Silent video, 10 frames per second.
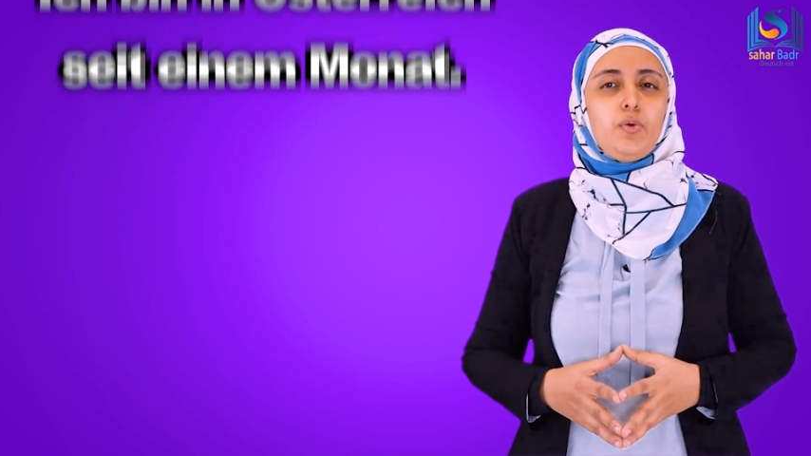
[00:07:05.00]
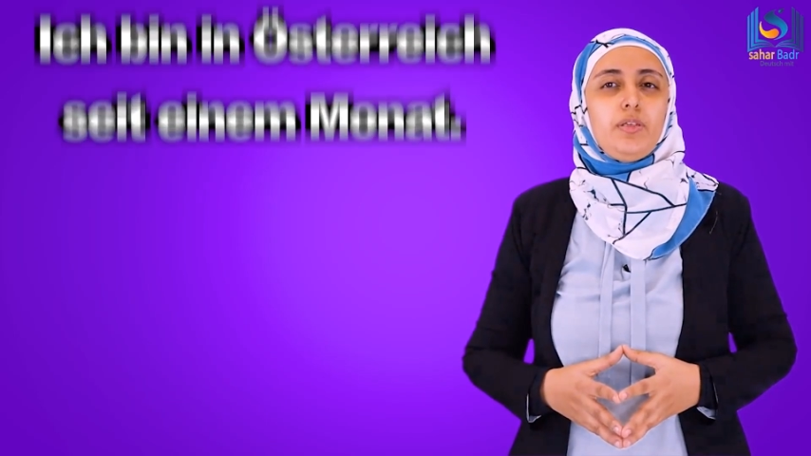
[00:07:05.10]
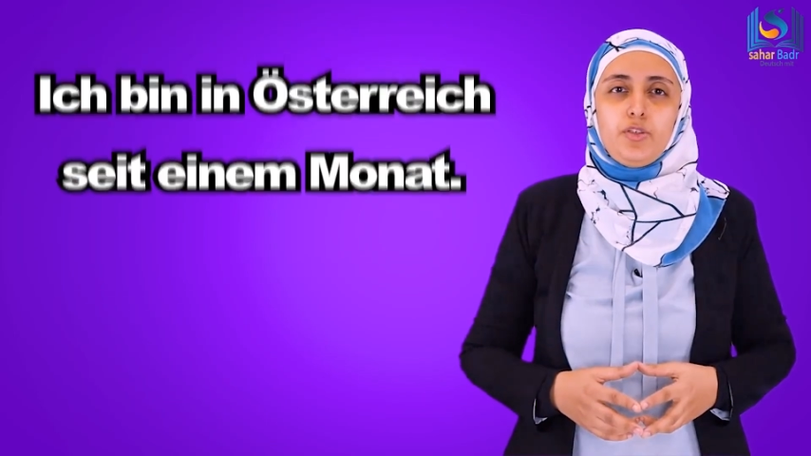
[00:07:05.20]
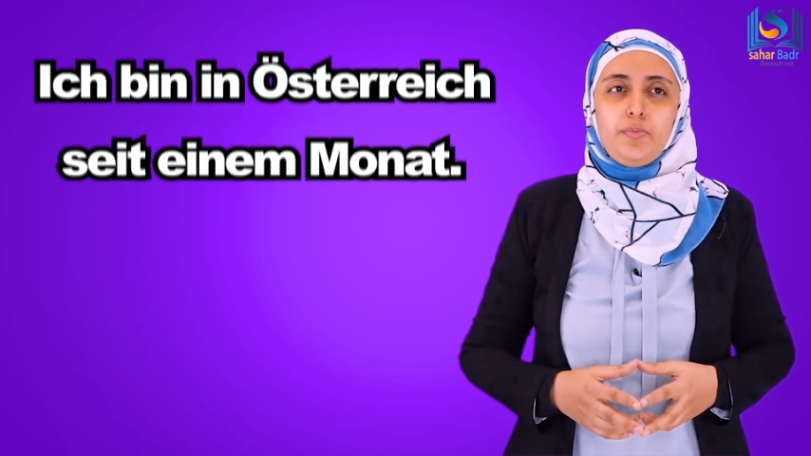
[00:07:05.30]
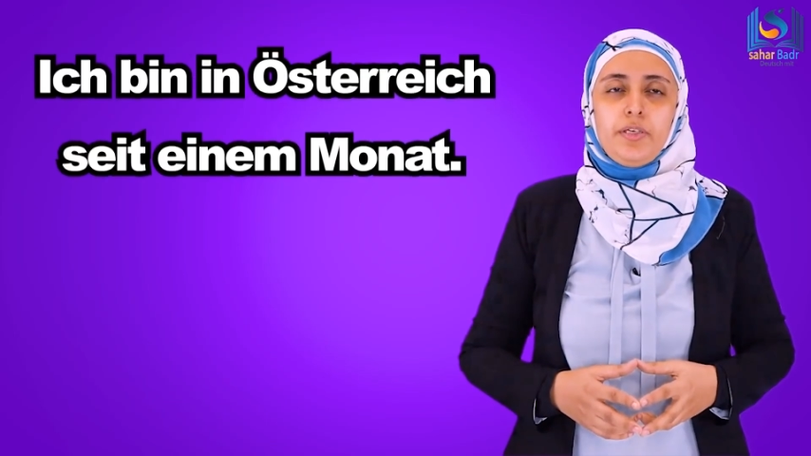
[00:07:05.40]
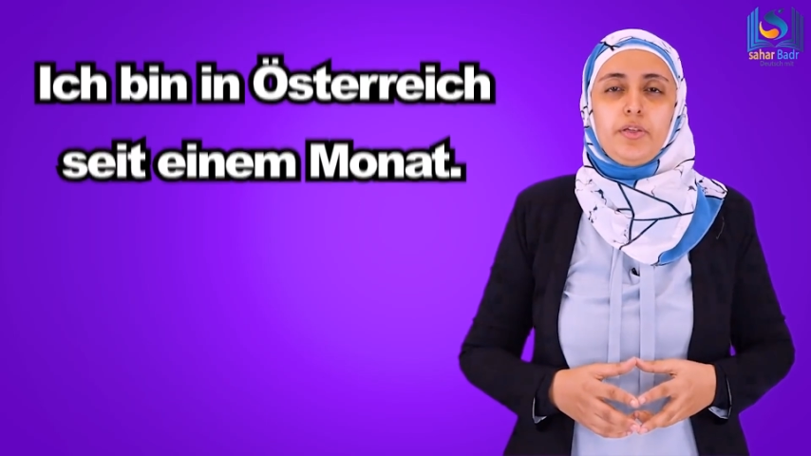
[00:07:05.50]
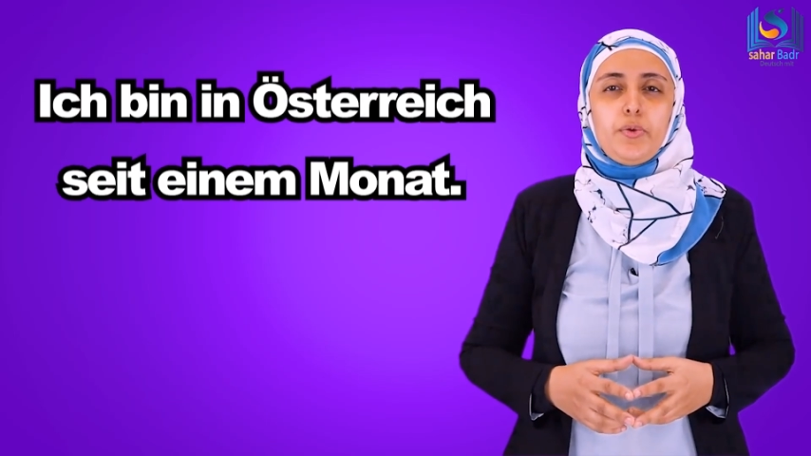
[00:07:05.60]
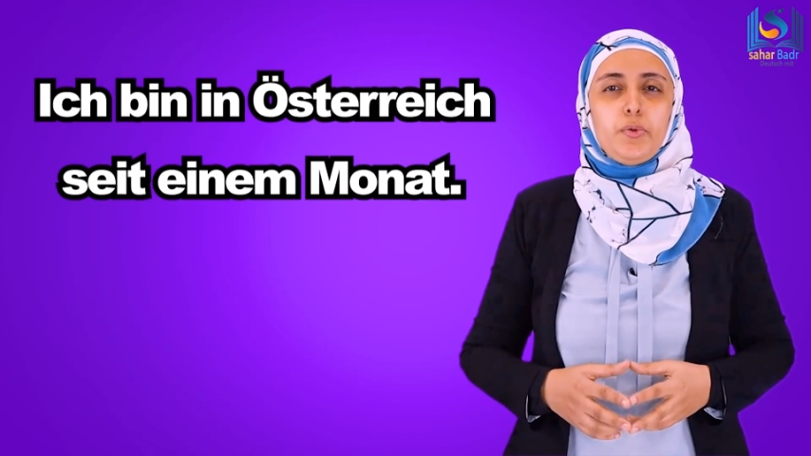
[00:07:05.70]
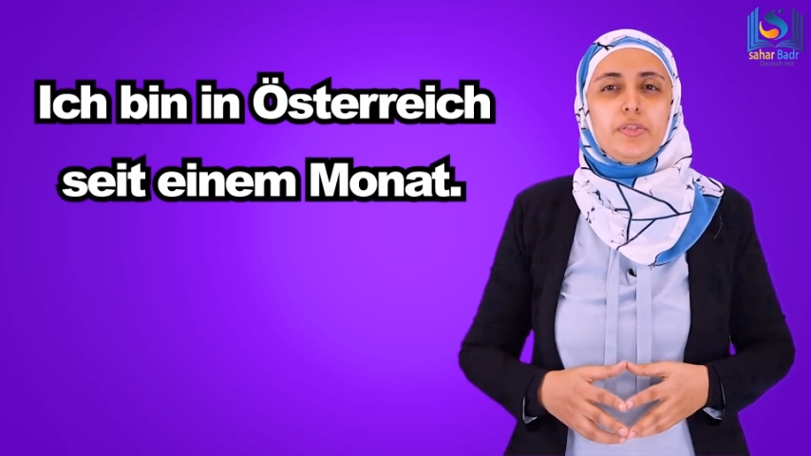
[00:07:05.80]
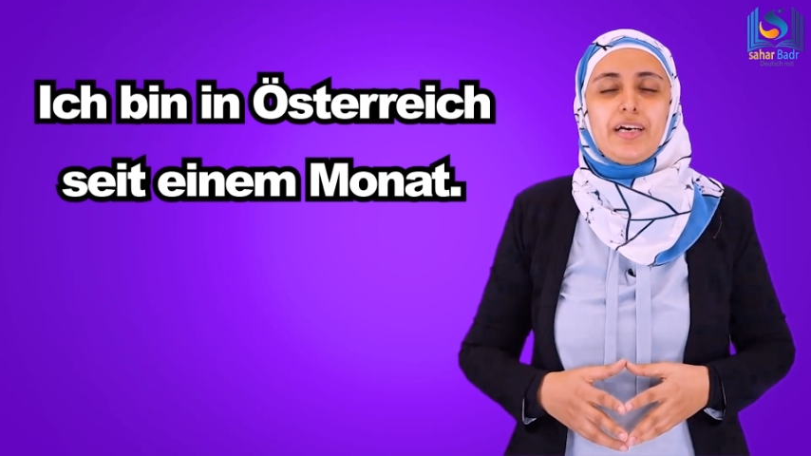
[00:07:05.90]
اقول ايش بين
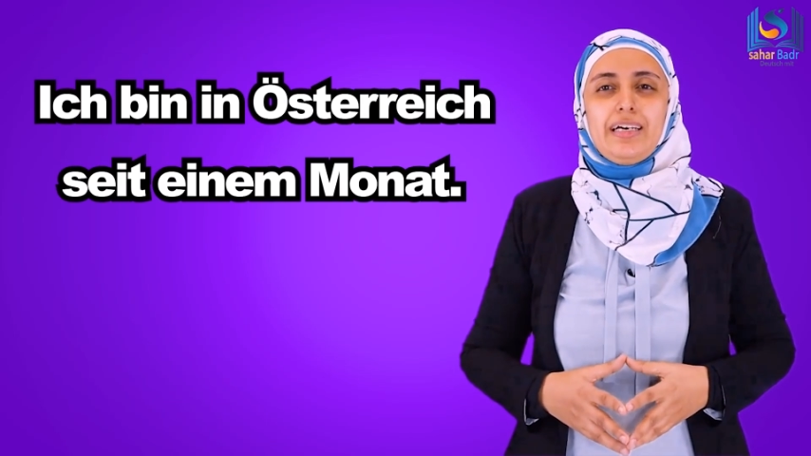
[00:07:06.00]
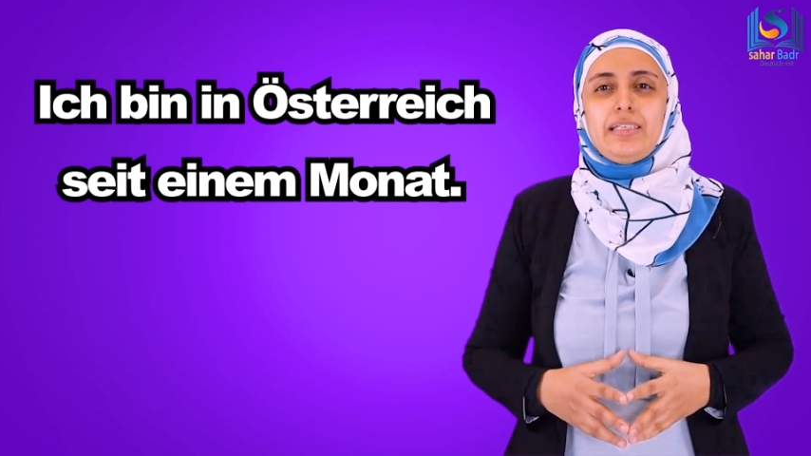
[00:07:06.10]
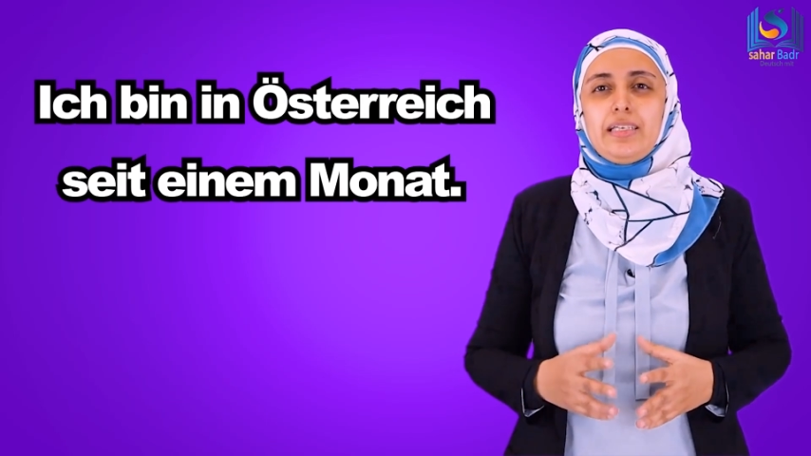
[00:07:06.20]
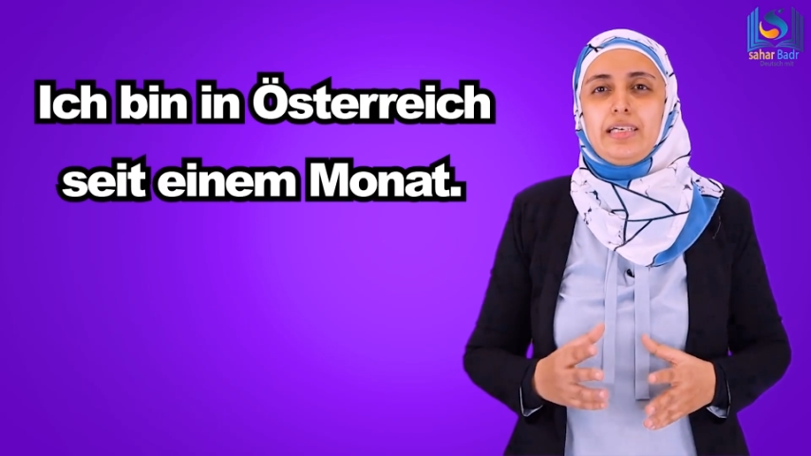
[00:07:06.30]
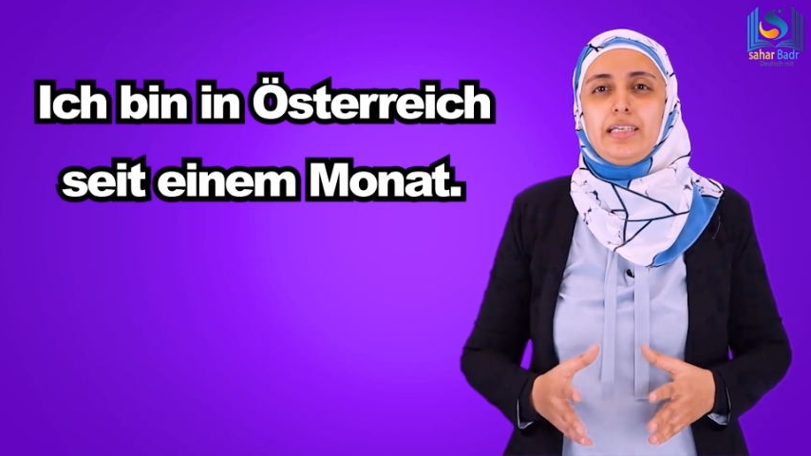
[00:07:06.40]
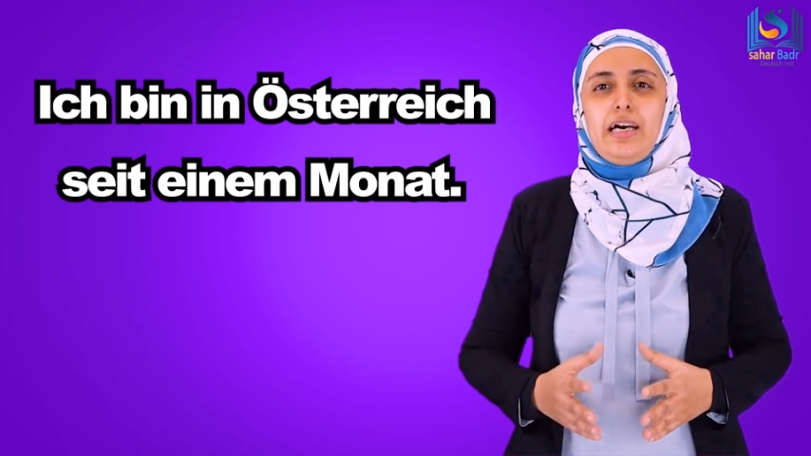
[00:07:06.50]
ان Österreich زايد